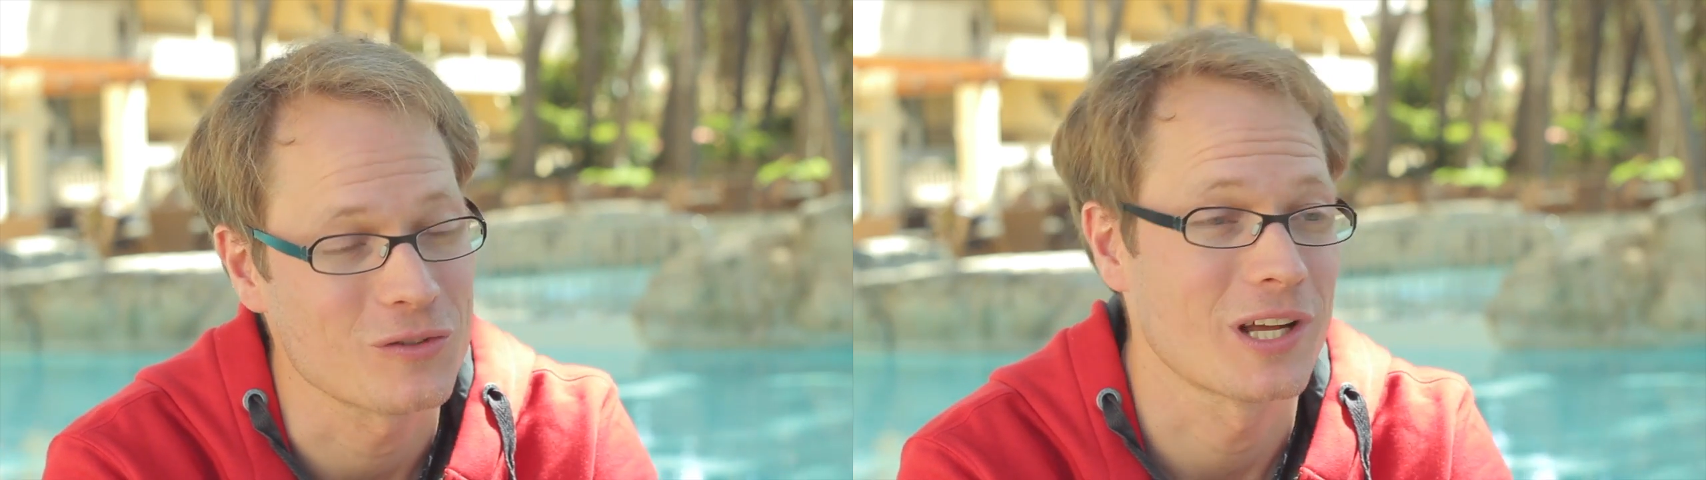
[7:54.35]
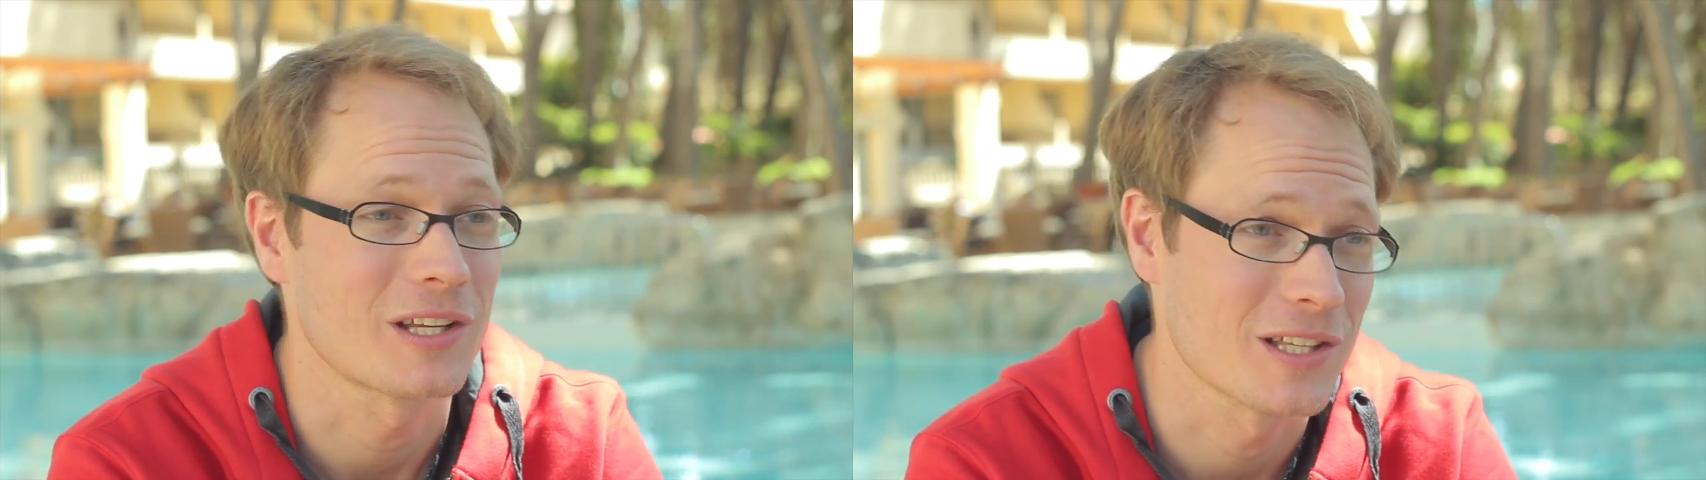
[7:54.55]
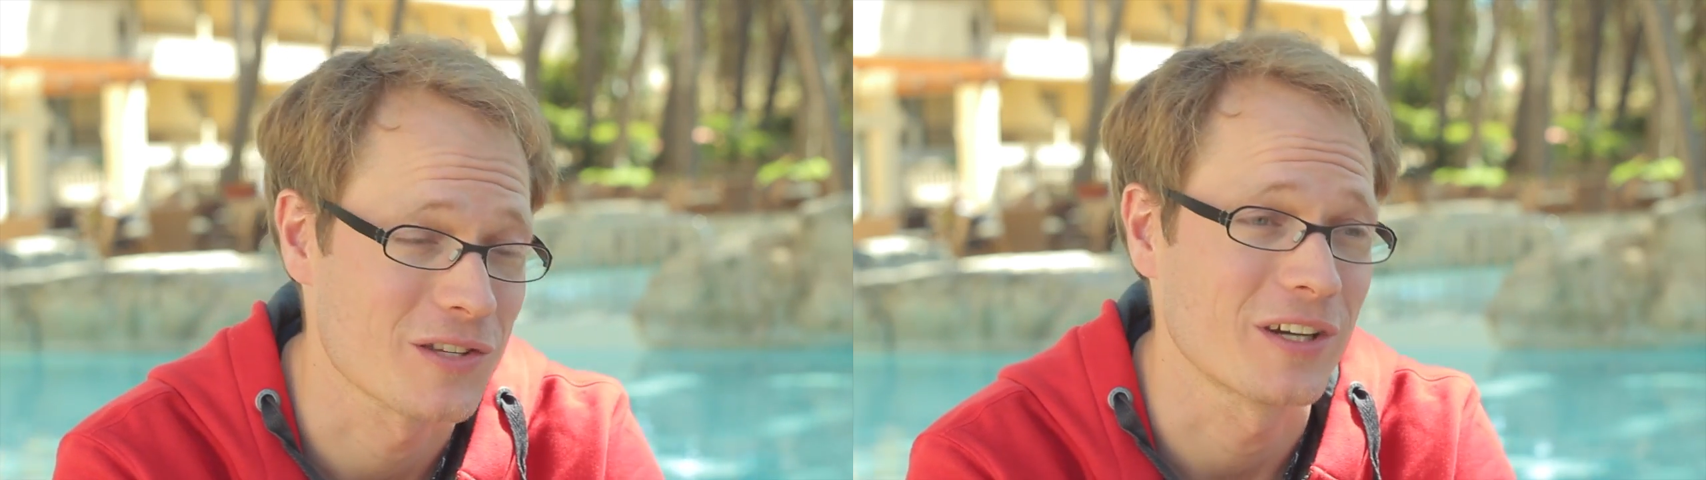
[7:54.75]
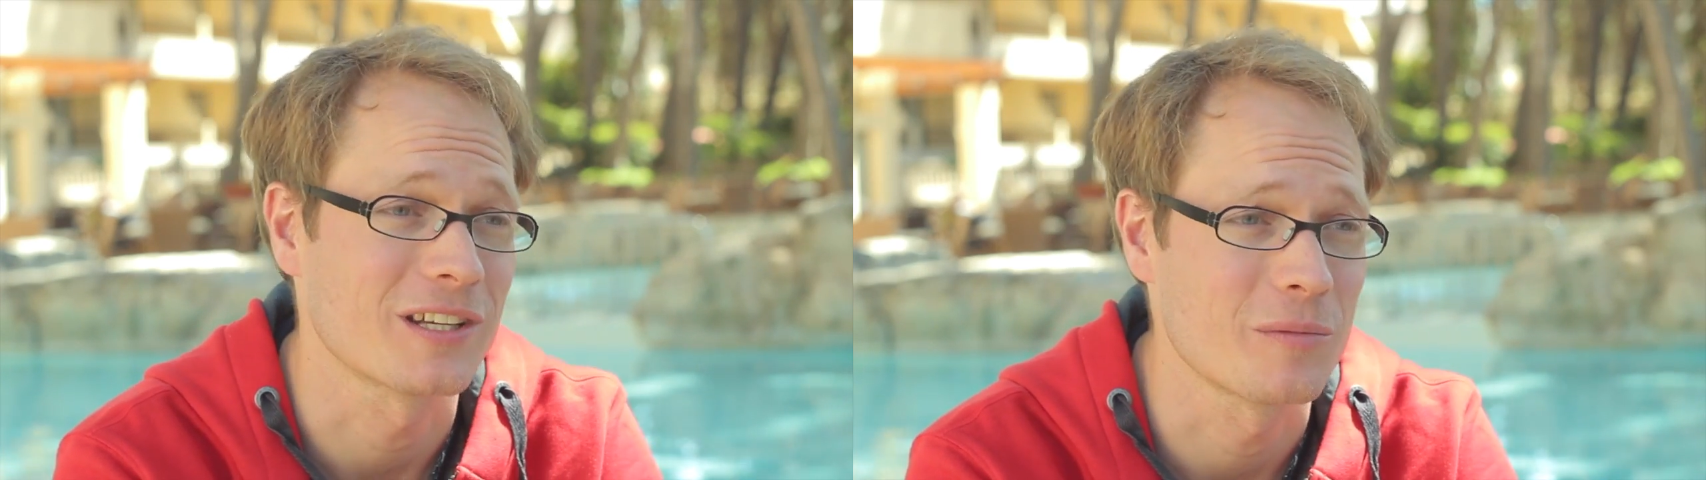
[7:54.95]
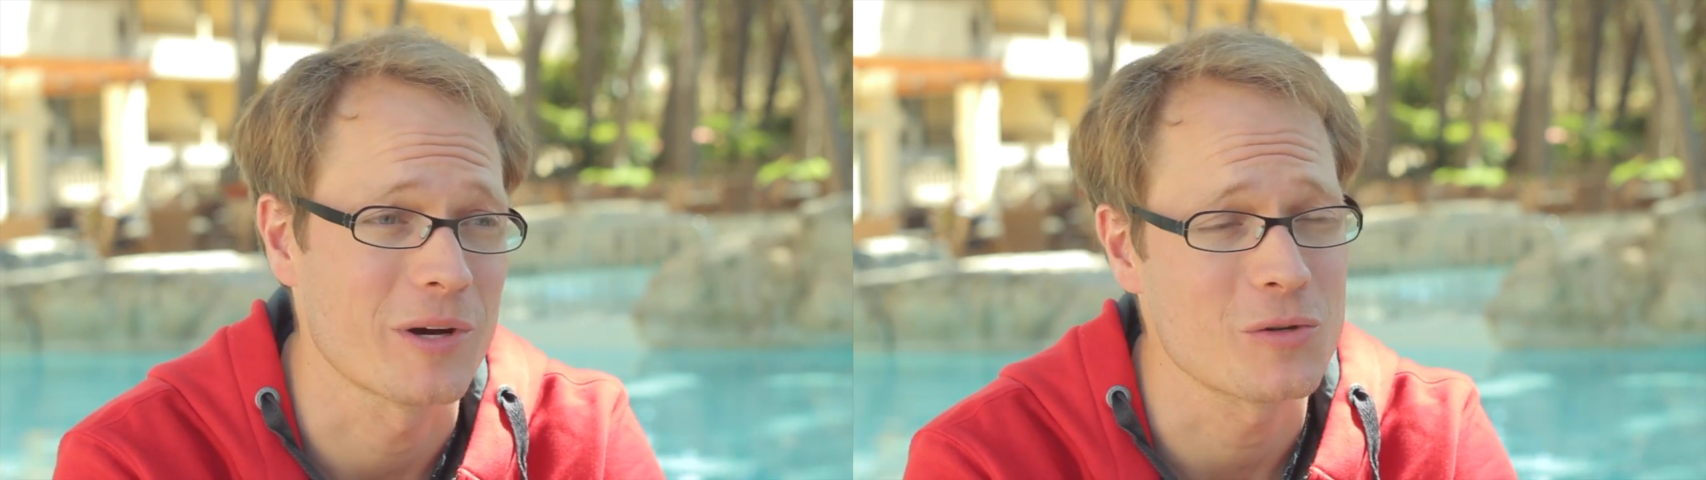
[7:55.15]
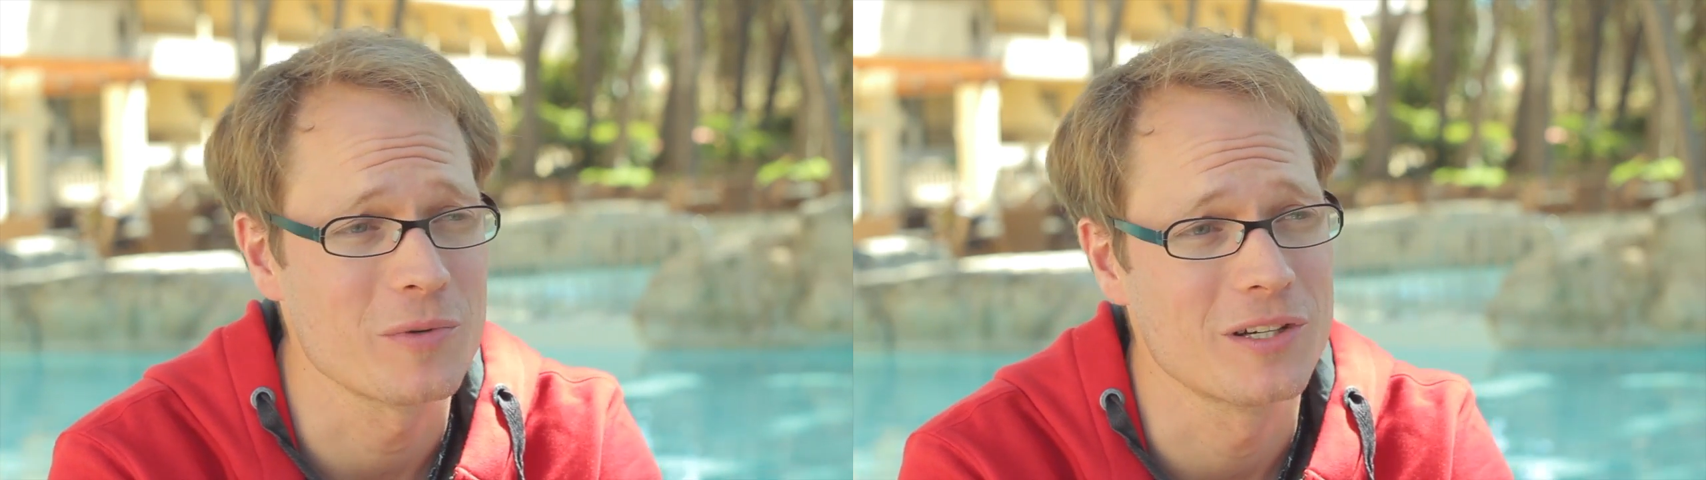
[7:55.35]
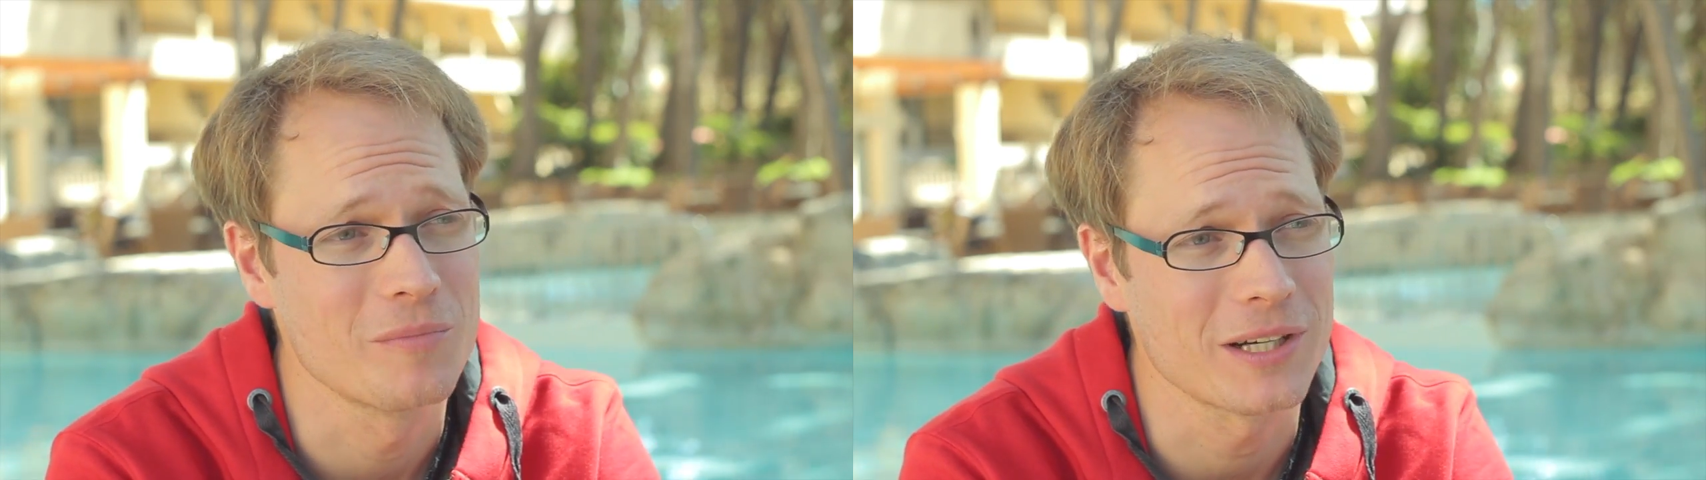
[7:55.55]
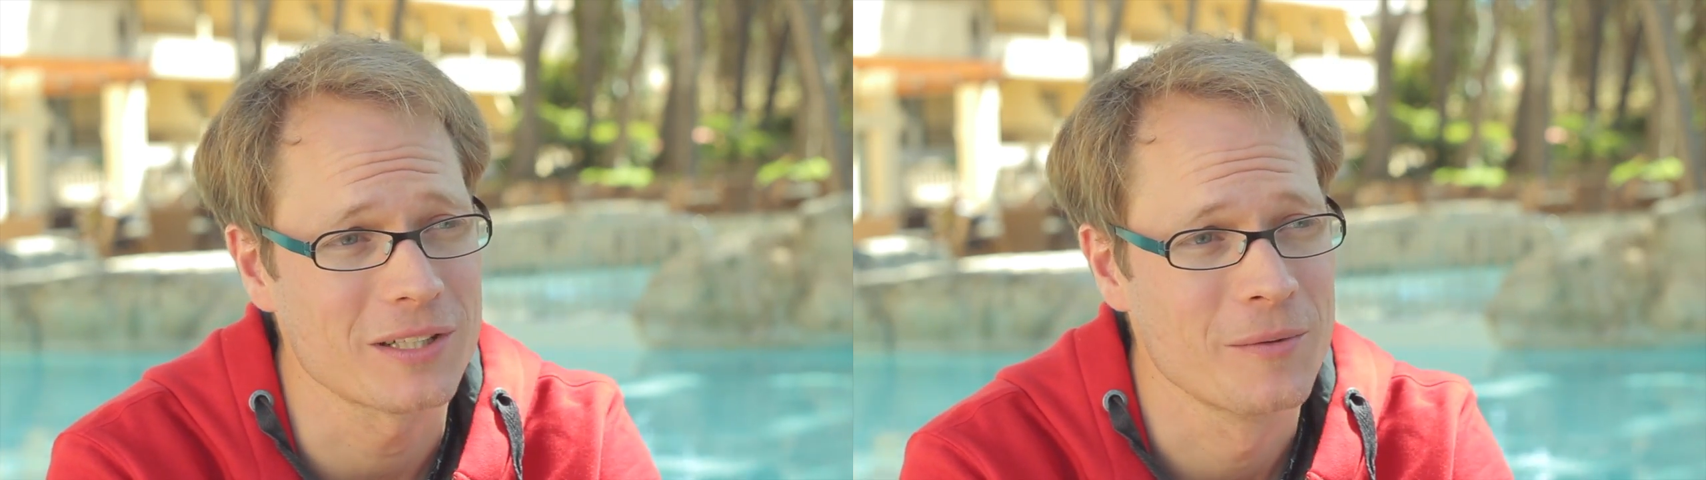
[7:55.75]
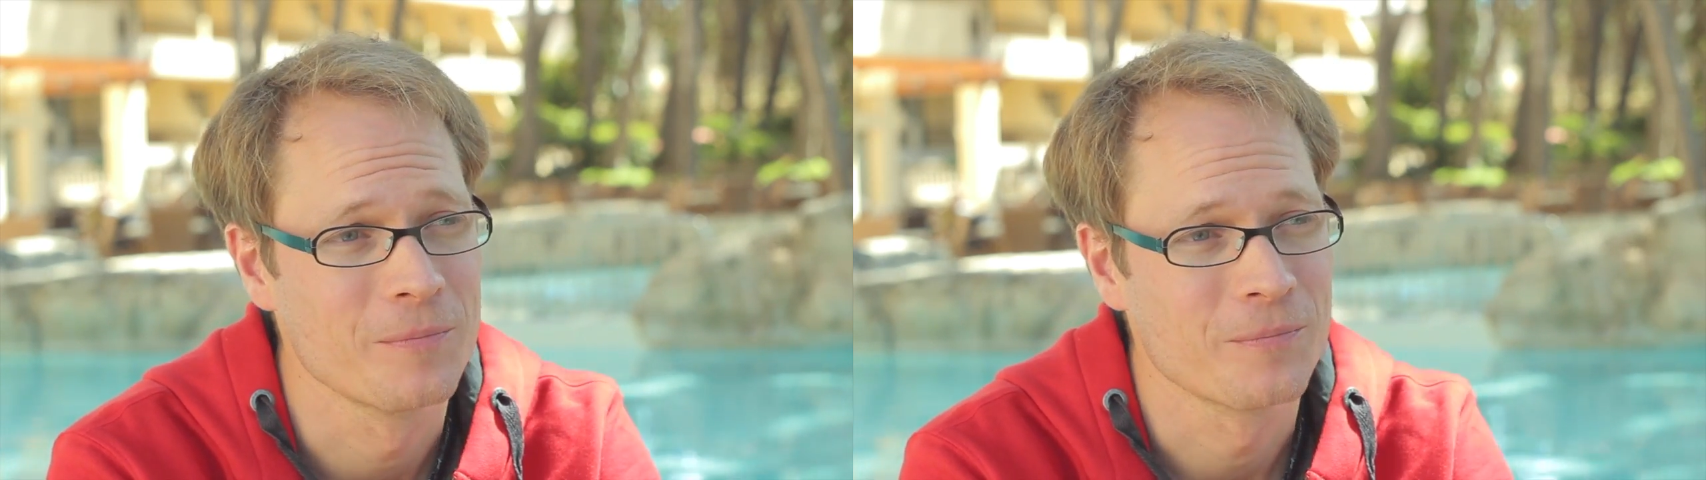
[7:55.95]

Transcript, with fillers: Und da hat er zwei, drei Beispiele gemacht.